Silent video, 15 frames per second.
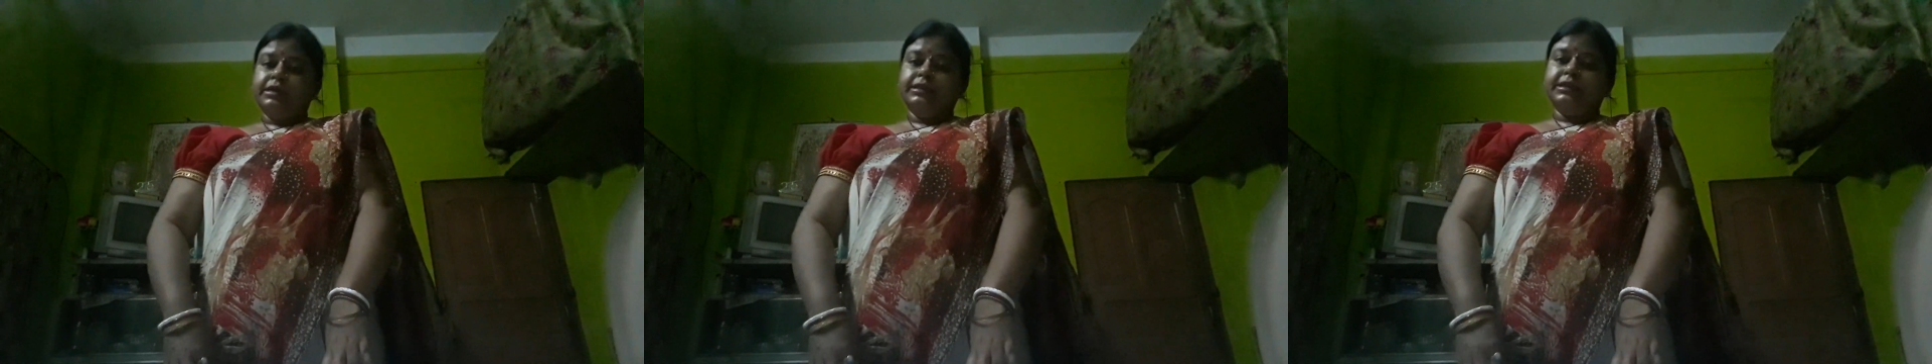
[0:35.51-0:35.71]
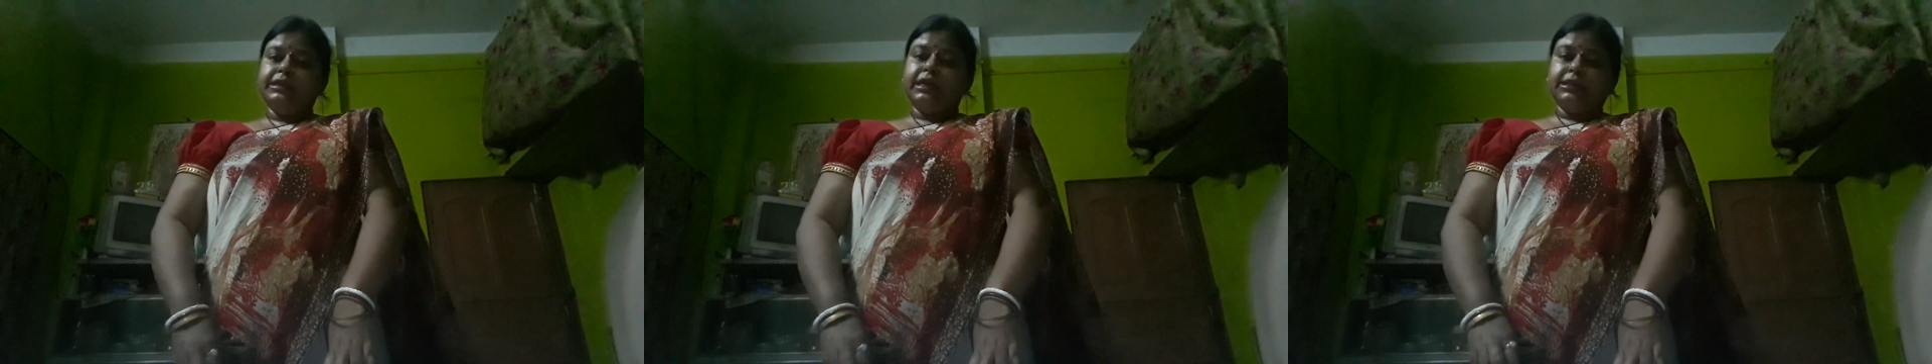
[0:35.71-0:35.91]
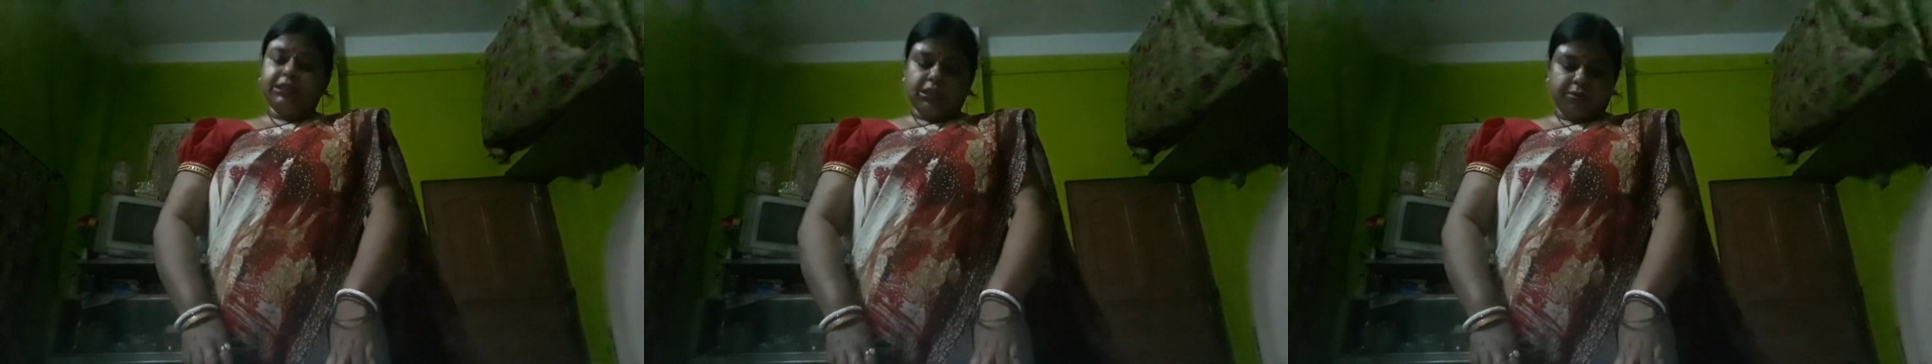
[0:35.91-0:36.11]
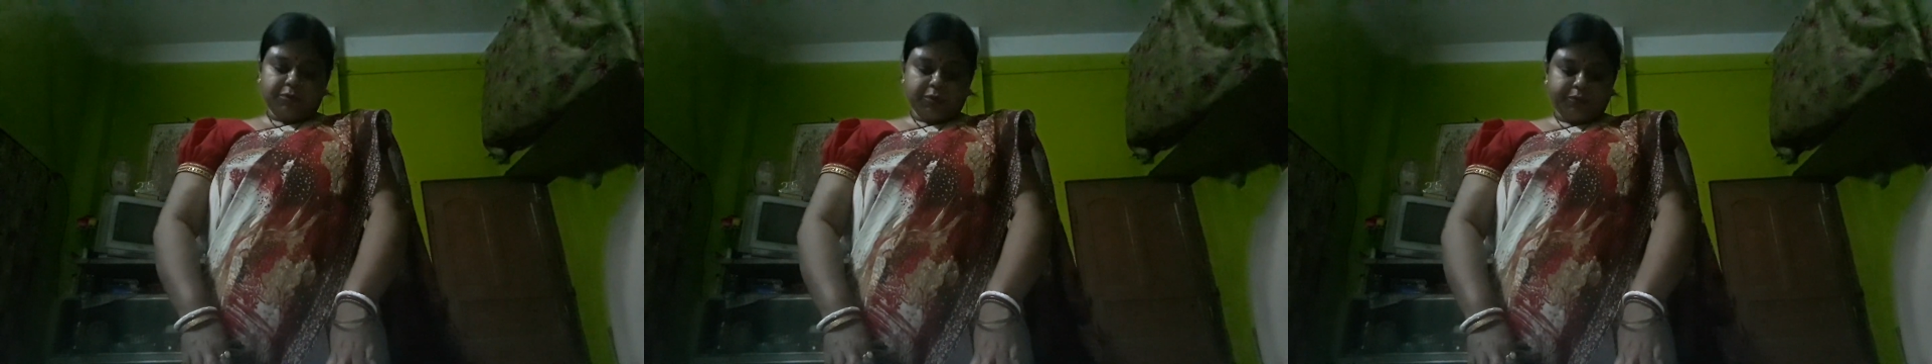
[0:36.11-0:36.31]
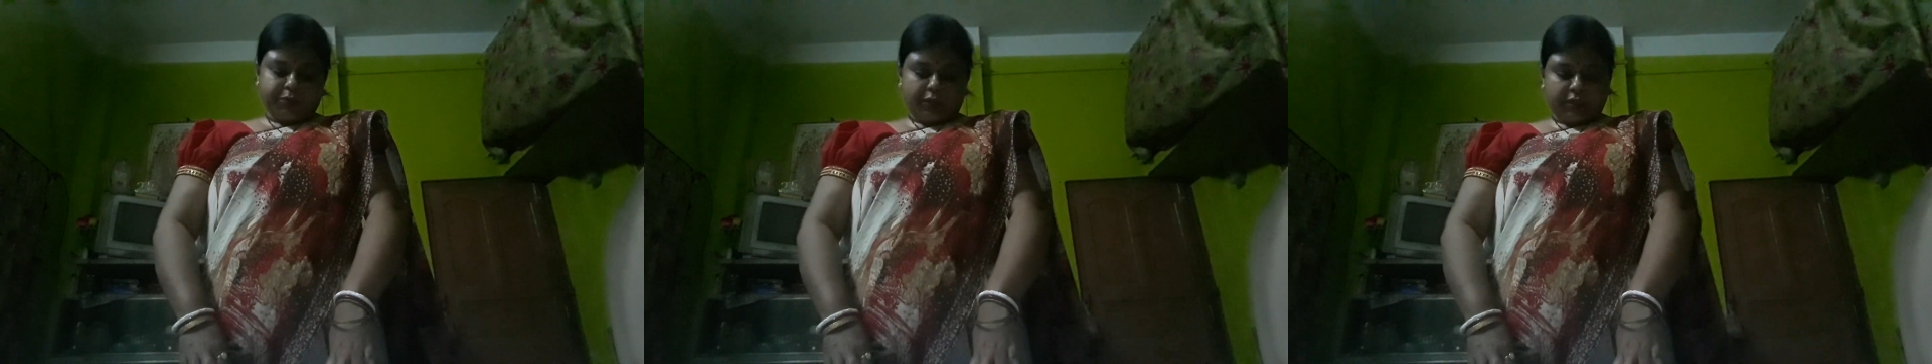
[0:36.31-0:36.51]
তিরাশিতম
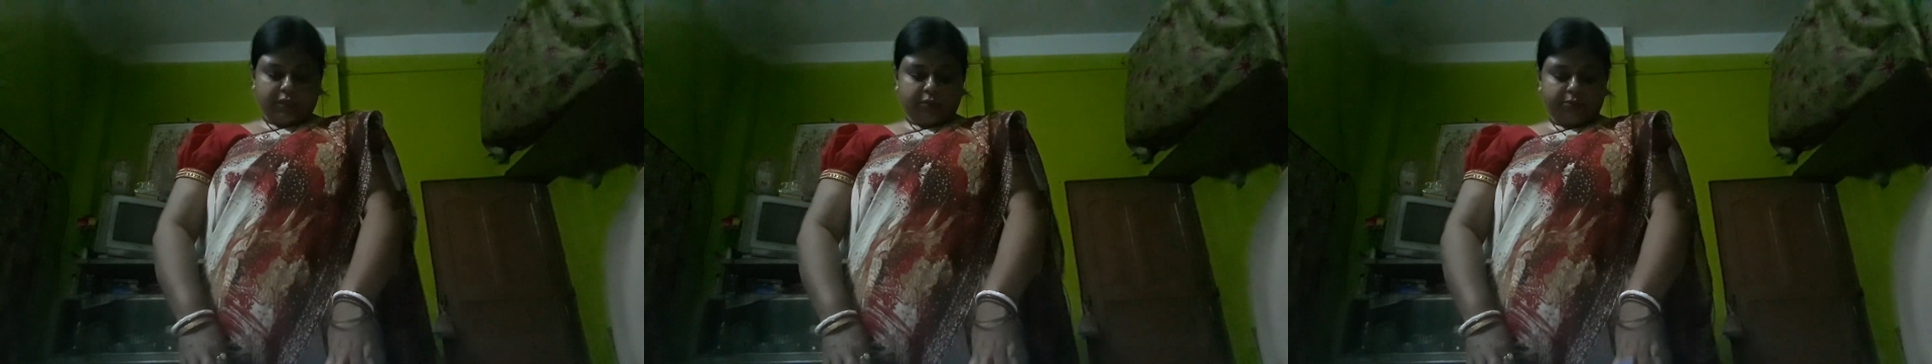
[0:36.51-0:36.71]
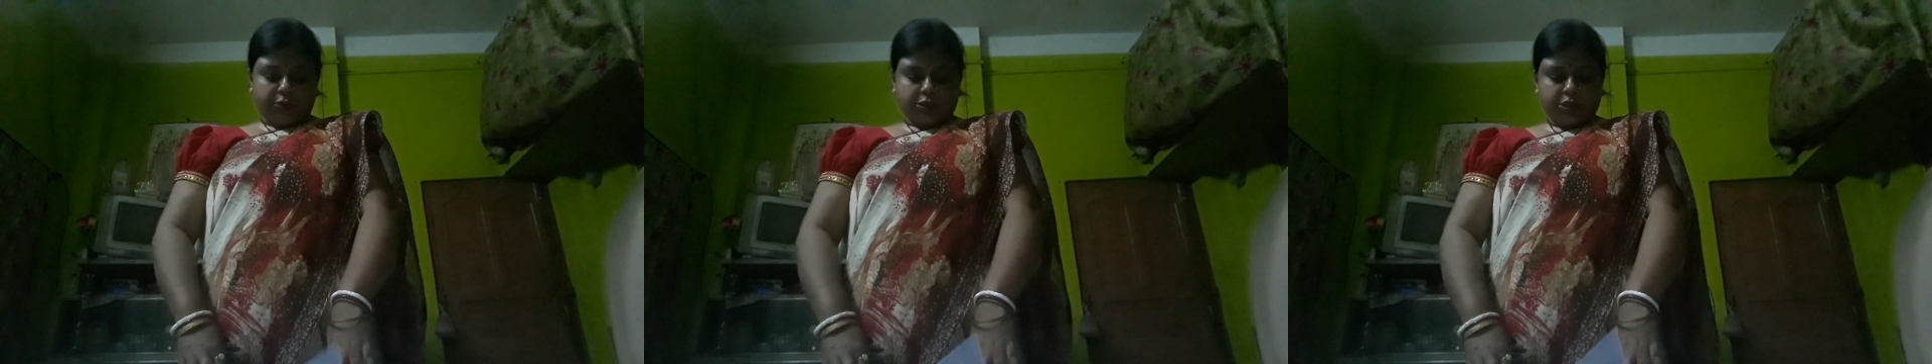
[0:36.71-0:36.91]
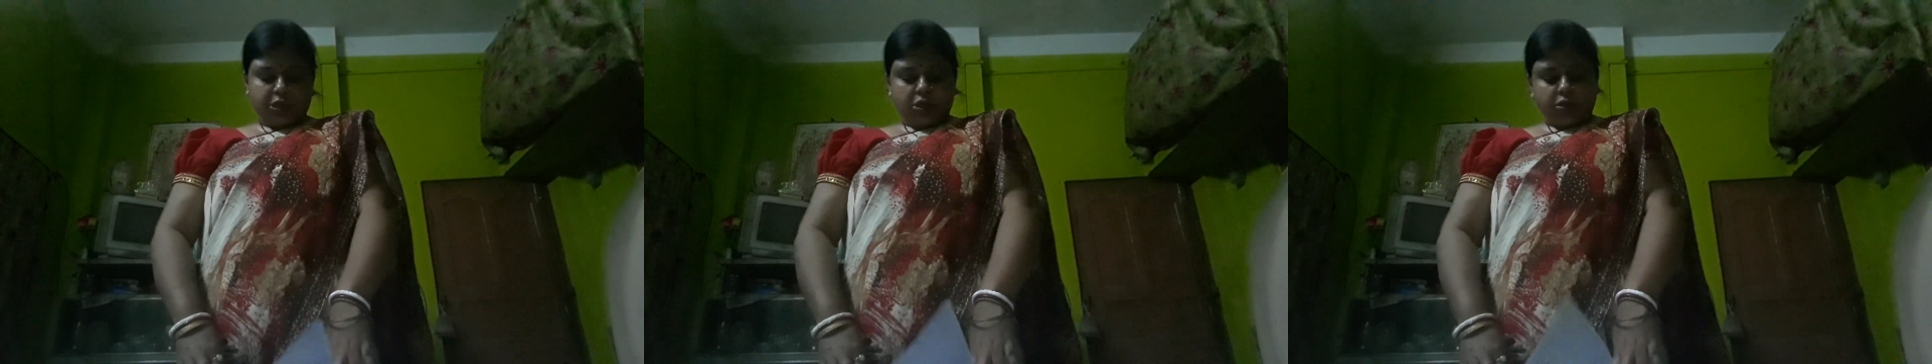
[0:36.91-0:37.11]
প্রাণ দিবস